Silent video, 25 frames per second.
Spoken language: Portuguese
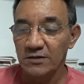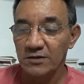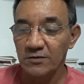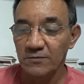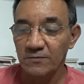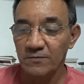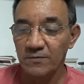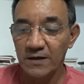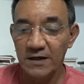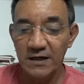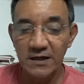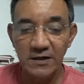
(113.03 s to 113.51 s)

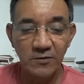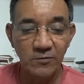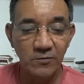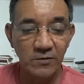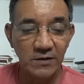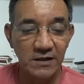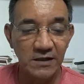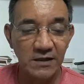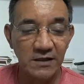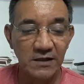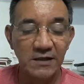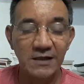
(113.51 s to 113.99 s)
tiveram
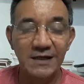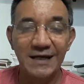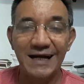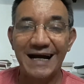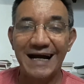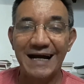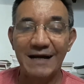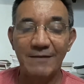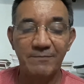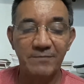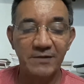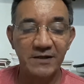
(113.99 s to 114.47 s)
que
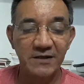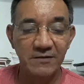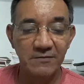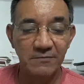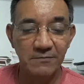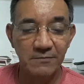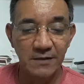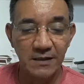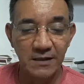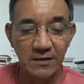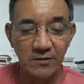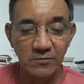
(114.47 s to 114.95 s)
abrir
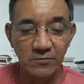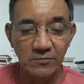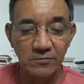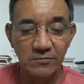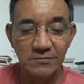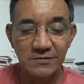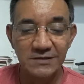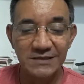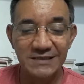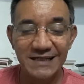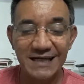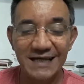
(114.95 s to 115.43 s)

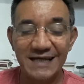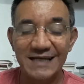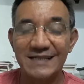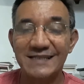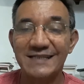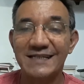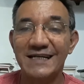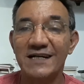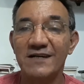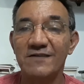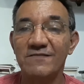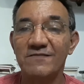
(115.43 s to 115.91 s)
mão de
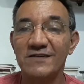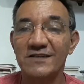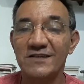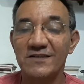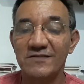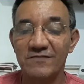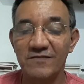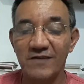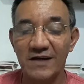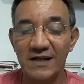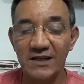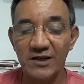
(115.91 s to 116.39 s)
reservas
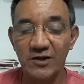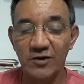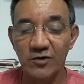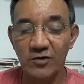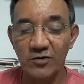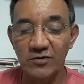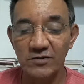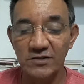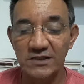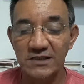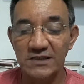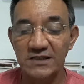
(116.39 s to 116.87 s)

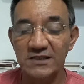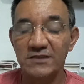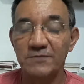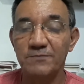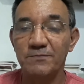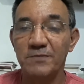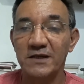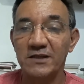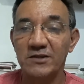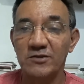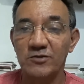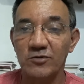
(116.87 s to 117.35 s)
valiosas de
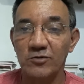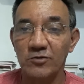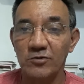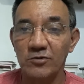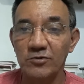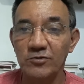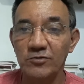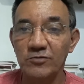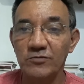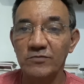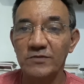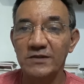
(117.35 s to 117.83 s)

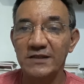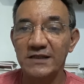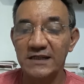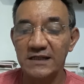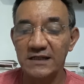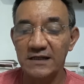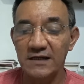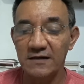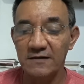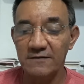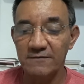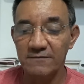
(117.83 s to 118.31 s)
petróleo e
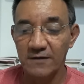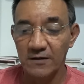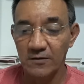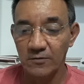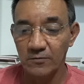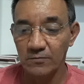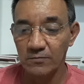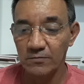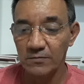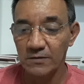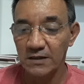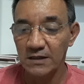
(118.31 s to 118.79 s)

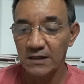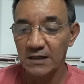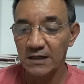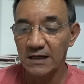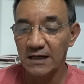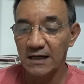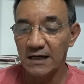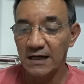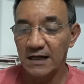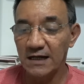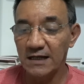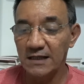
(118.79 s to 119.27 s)
carvão,
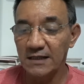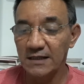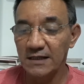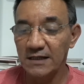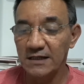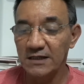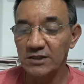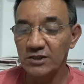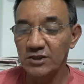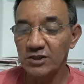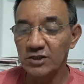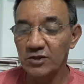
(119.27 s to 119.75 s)

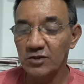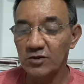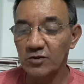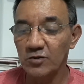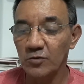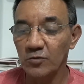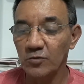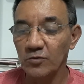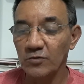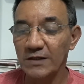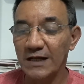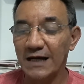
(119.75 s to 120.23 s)
além de
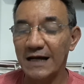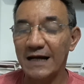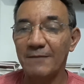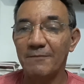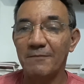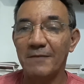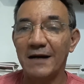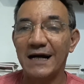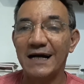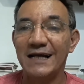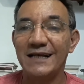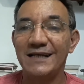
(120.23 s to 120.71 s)
toda a
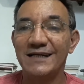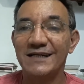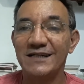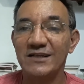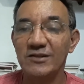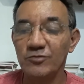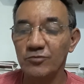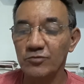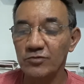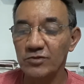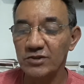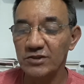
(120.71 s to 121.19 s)
malha
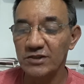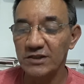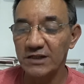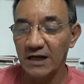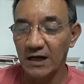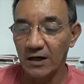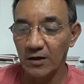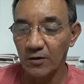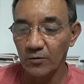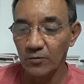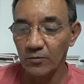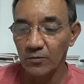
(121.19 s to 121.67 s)

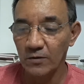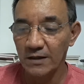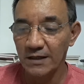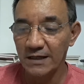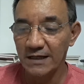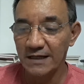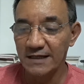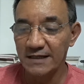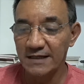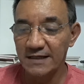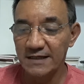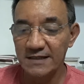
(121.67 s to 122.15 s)
industrial
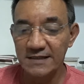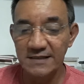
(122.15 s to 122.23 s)
que